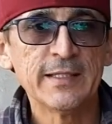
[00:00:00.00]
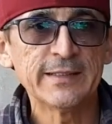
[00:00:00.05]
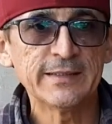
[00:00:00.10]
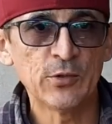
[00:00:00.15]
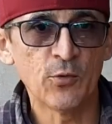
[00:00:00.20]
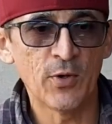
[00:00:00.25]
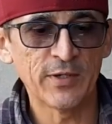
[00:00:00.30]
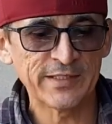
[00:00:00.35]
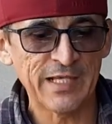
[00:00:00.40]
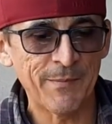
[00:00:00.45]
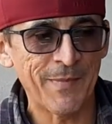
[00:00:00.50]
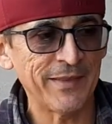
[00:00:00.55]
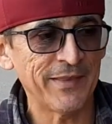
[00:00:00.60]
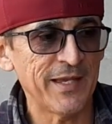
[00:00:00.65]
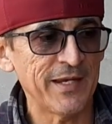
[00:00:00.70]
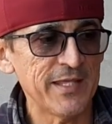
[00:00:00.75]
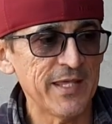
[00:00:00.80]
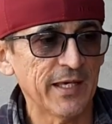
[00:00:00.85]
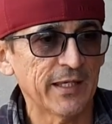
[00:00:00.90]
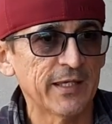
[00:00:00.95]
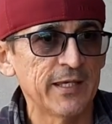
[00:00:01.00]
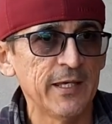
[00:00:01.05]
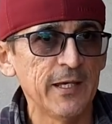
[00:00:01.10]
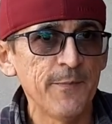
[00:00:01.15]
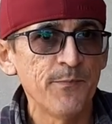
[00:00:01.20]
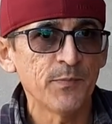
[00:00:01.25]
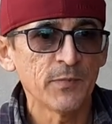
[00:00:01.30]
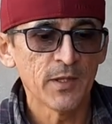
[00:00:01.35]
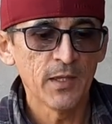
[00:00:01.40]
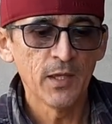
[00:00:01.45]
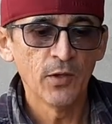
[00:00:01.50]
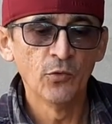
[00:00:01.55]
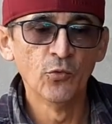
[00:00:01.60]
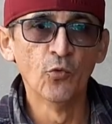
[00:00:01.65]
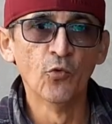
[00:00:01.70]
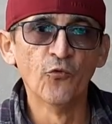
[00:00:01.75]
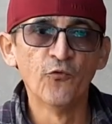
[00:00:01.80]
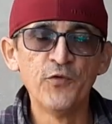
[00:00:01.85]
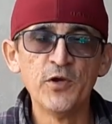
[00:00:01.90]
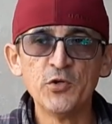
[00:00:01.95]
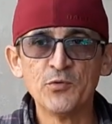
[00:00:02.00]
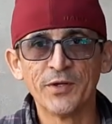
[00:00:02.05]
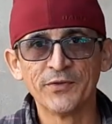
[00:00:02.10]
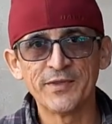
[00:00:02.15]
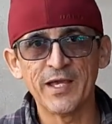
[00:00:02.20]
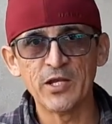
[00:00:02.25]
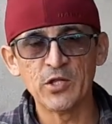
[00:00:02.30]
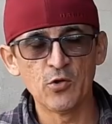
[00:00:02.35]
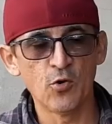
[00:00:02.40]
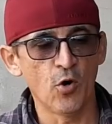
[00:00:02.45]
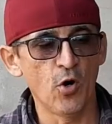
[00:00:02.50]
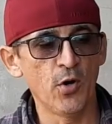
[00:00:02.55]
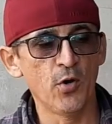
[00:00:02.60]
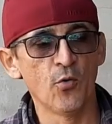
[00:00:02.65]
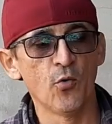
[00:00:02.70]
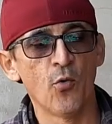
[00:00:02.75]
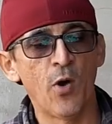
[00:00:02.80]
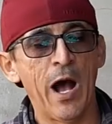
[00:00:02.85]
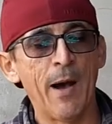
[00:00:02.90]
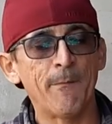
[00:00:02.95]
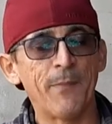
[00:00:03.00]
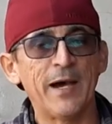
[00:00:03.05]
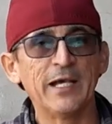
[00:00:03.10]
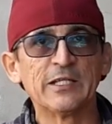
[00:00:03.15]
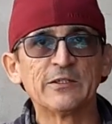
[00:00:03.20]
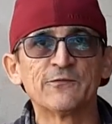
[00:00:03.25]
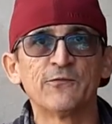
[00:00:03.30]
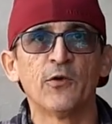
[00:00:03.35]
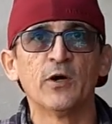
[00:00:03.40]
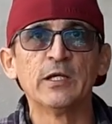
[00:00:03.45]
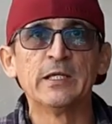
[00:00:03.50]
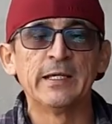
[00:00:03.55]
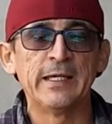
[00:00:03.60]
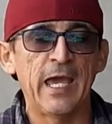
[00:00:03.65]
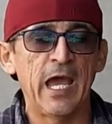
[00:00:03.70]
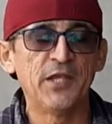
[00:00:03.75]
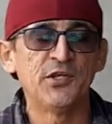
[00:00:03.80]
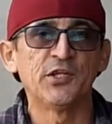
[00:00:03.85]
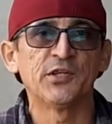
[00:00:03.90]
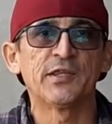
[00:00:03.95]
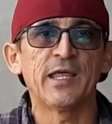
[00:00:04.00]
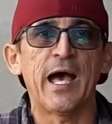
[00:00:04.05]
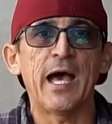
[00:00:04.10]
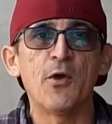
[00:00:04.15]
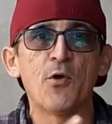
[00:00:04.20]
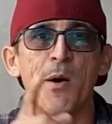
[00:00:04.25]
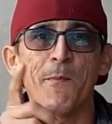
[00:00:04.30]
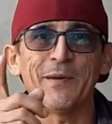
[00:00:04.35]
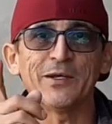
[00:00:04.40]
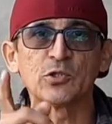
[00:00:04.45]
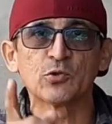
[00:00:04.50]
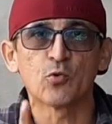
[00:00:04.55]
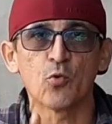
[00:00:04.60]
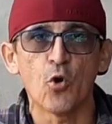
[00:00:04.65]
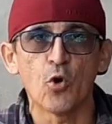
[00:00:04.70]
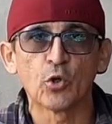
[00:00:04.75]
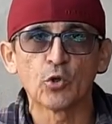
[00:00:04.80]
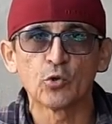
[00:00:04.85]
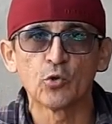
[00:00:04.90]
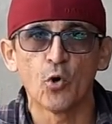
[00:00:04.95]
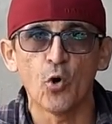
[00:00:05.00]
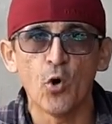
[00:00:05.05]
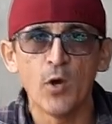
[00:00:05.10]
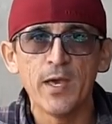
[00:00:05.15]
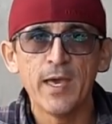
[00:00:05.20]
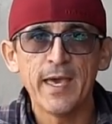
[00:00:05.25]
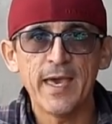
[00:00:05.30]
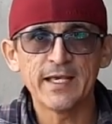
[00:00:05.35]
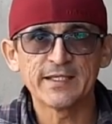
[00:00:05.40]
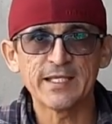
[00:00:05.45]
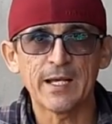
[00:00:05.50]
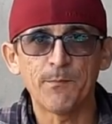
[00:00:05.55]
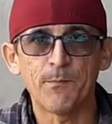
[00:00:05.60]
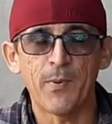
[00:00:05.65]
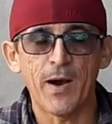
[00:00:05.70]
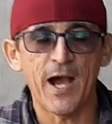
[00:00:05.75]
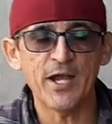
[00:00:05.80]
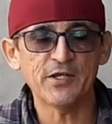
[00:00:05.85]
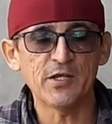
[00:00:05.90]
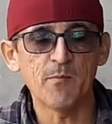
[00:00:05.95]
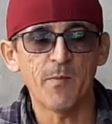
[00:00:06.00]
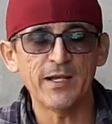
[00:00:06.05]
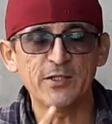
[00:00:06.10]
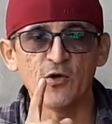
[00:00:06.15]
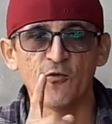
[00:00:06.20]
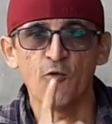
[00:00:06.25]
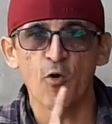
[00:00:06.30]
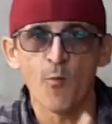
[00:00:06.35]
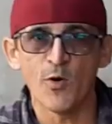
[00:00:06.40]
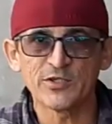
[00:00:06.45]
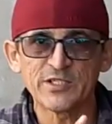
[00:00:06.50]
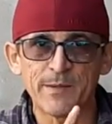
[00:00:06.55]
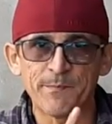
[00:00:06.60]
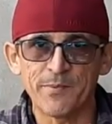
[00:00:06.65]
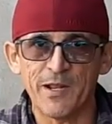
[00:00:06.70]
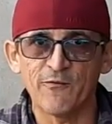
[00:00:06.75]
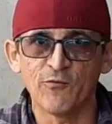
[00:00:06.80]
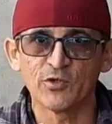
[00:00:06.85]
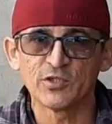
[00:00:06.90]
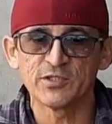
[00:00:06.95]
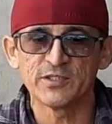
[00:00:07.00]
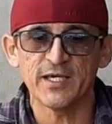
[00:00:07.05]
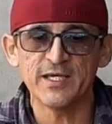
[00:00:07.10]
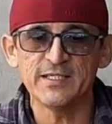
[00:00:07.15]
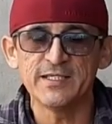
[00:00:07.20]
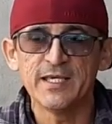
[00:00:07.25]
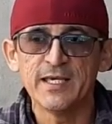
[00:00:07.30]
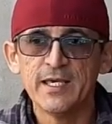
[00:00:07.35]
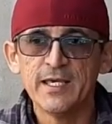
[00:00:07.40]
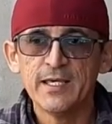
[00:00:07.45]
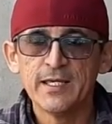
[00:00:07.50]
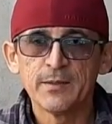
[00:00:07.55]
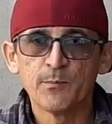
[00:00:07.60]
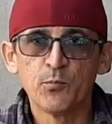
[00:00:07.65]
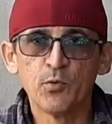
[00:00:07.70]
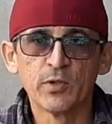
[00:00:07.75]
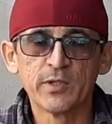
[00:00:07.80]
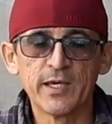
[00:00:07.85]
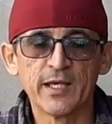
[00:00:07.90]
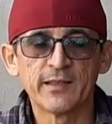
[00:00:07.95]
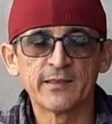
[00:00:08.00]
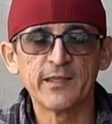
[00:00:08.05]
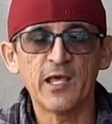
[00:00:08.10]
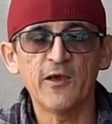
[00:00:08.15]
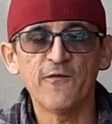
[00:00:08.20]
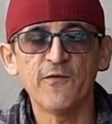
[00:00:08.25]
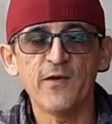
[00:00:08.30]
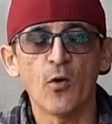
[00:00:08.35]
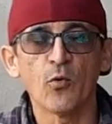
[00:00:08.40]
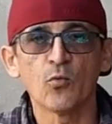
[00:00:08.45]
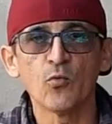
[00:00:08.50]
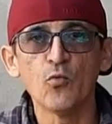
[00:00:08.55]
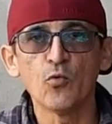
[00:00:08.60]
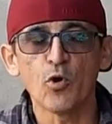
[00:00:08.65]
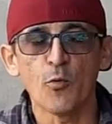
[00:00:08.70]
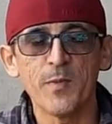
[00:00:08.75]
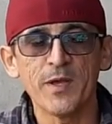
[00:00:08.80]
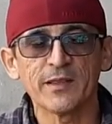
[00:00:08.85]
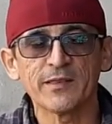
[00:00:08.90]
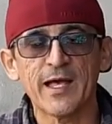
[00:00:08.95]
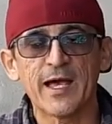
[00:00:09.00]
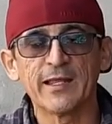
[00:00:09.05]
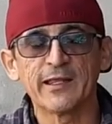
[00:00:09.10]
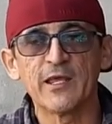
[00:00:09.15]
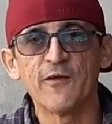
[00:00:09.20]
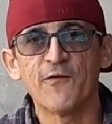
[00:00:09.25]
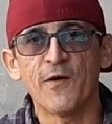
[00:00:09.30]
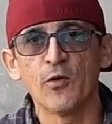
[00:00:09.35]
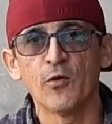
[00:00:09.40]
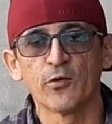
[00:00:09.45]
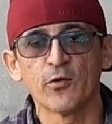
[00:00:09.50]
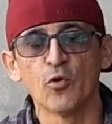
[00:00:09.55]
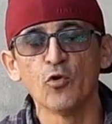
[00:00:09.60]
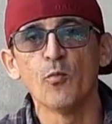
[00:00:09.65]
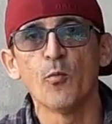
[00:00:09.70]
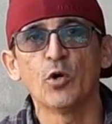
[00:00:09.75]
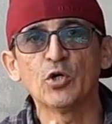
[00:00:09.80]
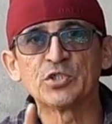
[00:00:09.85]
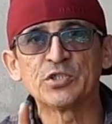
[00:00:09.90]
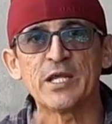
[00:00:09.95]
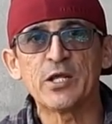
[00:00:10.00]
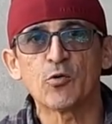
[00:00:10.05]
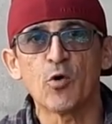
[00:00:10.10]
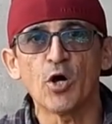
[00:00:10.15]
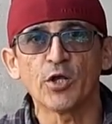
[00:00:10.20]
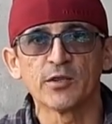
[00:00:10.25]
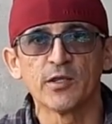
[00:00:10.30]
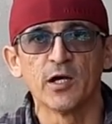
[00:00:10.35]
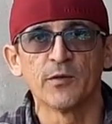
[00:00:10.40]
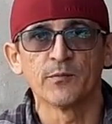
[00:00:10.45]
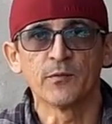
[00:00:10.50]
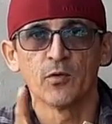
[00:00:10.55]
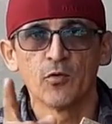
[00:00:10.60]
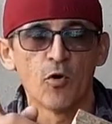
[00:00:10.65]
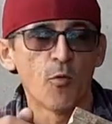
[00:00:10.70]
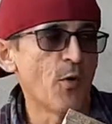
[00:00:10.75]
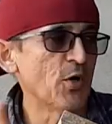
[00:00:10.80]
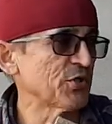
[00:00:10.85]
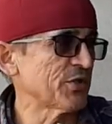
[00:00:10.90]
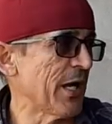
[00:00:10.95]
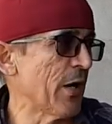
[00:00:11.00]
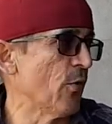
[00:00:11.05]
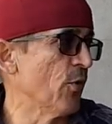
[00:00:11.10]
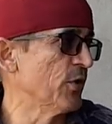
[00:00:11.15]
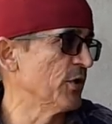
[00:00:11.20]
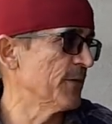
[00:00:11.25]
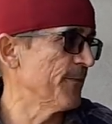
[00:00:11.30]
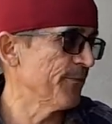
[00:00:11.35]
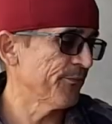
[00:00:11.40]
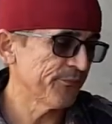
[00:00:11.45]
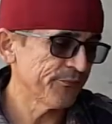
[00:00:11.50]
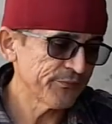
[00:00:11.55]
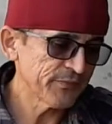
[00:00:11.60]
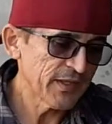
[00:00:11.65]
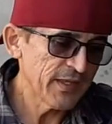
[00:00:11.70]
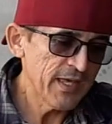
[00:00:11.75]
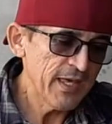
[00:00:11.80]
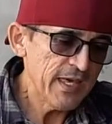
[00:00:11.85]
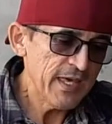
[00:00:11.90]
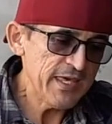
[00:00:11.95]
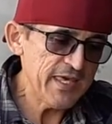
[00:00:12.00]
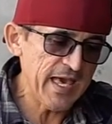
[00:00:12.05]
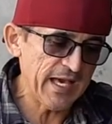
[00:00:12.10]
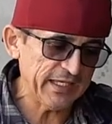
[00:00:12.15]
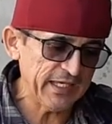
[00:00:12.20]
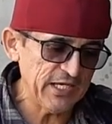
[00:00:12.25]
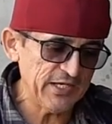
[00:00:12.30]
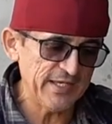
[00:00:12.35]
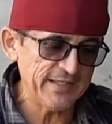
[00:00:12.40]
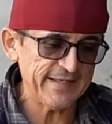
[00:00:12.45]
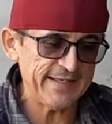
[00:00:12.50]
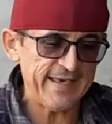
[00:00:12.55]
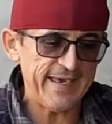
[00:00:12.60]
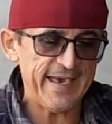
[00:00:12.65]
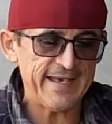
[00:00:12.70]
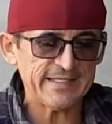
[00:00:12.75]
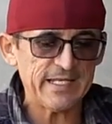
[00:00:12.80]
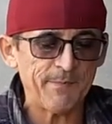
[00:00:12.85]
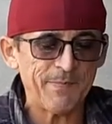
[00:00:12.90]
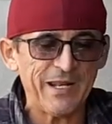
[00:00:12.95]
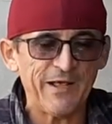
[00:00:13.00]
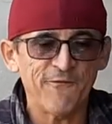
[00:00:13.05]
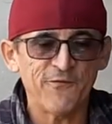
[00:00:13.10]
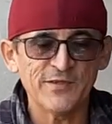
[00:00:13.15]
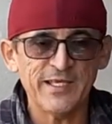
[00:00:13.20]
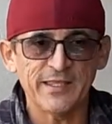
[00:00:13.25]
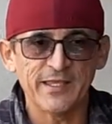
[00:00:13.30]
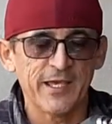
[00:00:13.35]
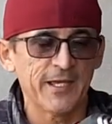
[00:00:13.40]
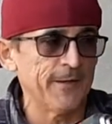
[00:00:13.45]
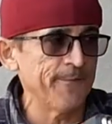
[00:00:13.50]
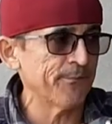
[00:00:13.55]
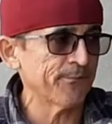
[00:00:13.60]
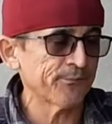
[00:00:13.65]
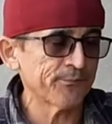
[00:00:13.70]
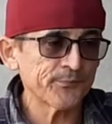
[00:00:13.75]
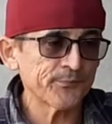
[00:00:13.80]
Serrou essa madeirinha aqui, no vídeo anterior o rapaz foi editar e o rapaz cortou essa parte, mas eu vou mostrar para vocês, porque teve algum comentário que falou que eu não mostrei cortando, vou mostrar hoje. E aqui, gente, essa parafusadeira,